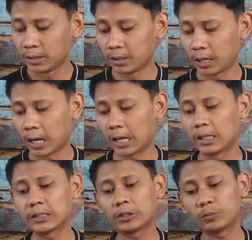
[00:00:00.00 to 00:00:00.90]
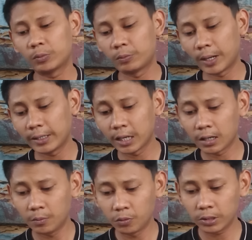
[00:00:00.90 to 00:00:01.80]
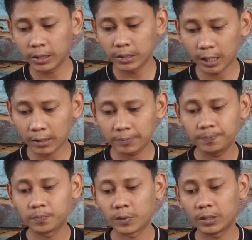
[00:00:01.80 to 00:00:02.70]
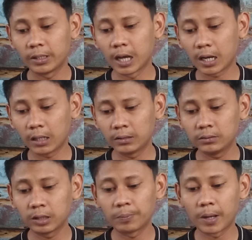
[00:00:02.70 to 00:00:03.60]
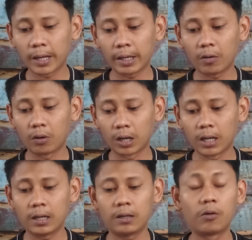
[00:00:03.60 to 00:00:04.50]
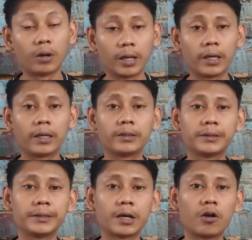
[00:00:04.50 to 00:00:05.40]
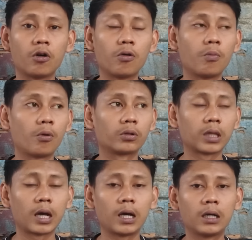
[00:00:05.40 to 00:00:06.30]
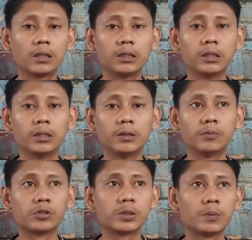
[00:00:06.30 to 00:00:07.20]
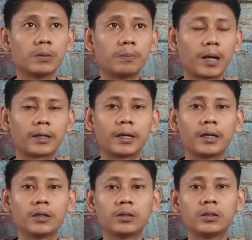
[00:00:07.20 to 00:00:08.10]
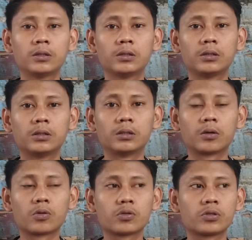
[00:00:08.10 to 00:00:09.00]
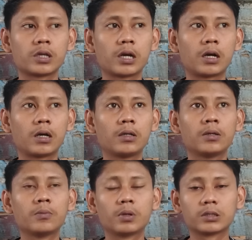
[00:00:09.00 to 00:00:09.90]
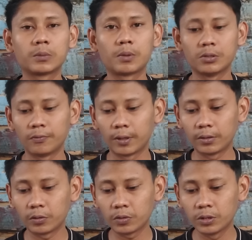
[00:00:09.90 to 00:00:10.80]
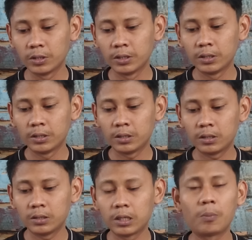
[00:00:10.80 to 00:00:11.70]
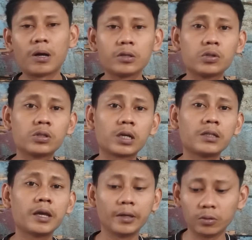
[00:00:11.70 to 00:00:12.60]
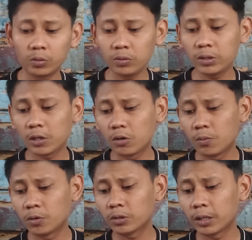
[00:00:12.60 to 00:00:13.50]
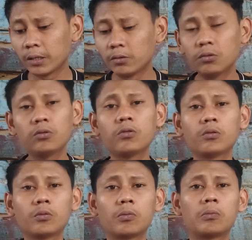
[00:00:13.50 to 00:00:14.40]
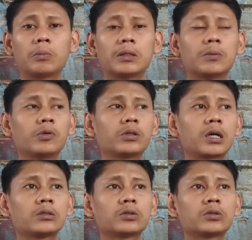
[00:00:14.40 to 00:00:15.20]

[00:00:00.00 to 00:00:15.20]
Nah, ada satu pemain yang kemungkinan tidak akan terpakai olah oleh Thiago Mota di musim depan ya. Eh, khususnya bersama Juventus. Yang mengejutkan yaitu Thiago Motta itu menyebutkan